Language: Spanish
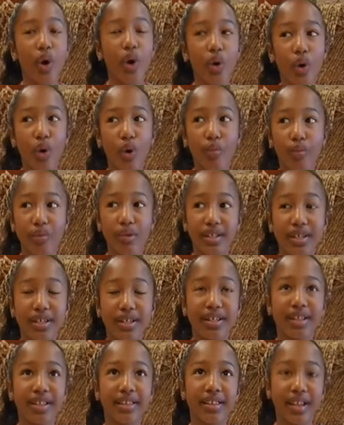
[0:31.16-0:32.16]
como
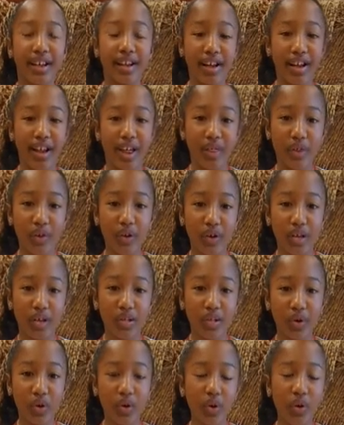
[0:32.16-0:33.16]
si te
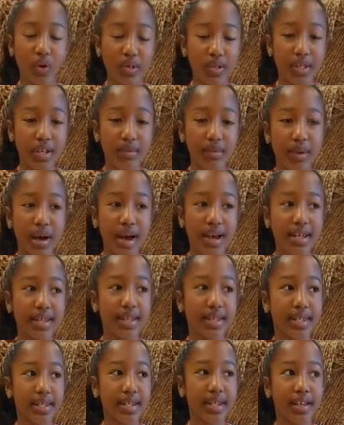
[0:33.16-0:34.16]
relacionas con los
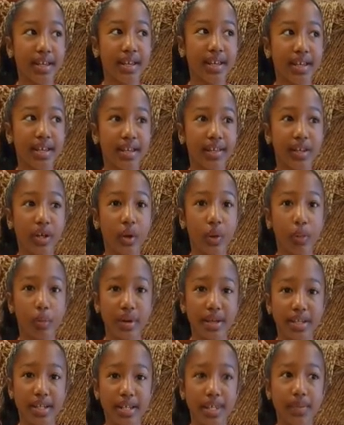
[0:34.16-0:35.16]
demás y te lo
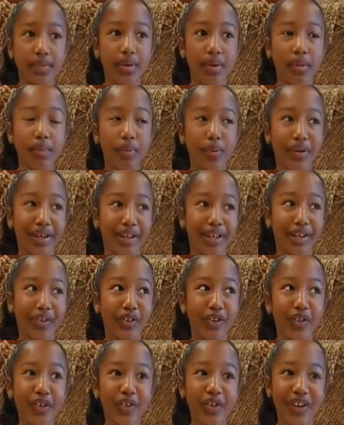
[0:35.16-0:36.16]
pasas bien porque
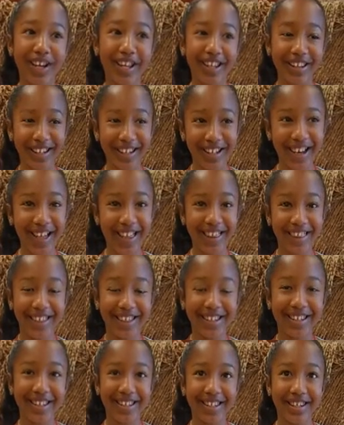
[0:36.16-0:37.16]
todo lo que te
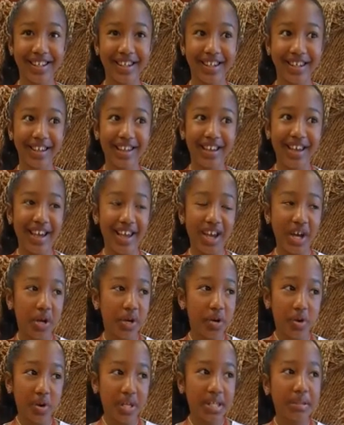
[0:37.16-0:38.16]
haces
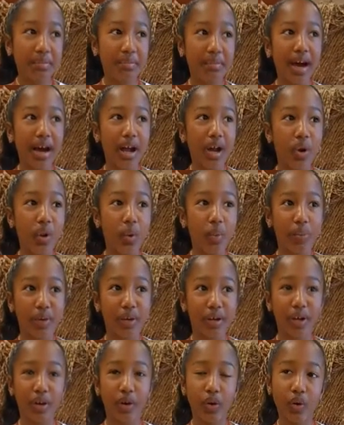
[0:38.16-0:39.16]
no es malo
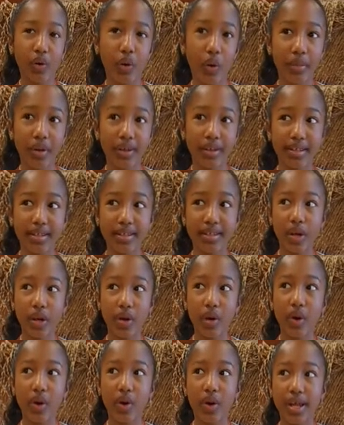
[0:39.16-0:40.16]
porque no cometes
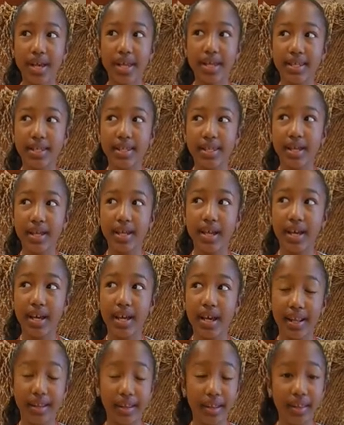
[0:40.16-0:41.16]
errores
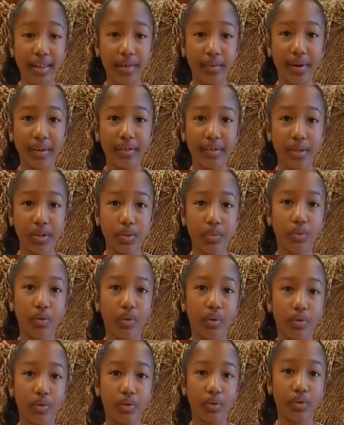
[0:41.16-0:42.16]
y te divertes
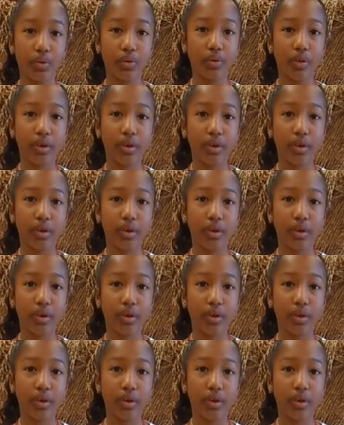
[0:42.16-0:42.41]
mucho.